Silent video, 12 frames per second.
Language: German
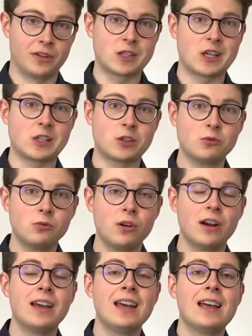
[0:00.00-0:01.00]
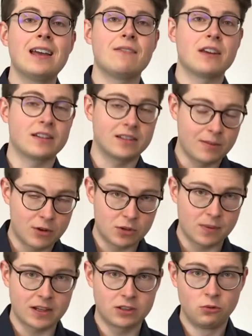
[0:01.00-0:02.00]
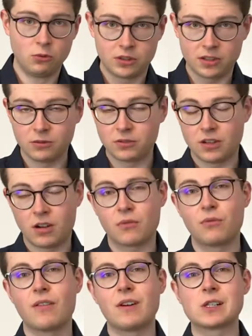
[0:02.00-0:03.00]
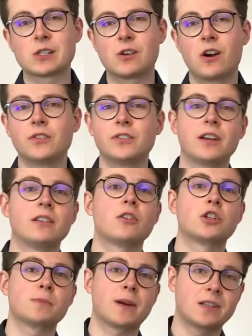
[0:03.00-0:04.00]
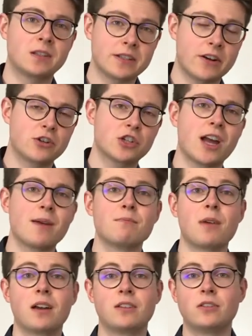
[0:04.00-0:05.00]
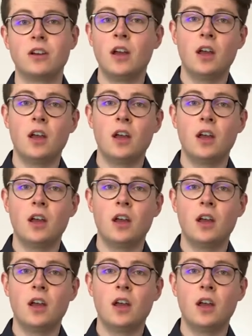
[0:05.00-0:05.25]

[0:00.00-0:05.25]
Das heißt, nur wer dementsprechend gute Unterlagen vorweisen kann, ein ansprechendes Anschreiben, einen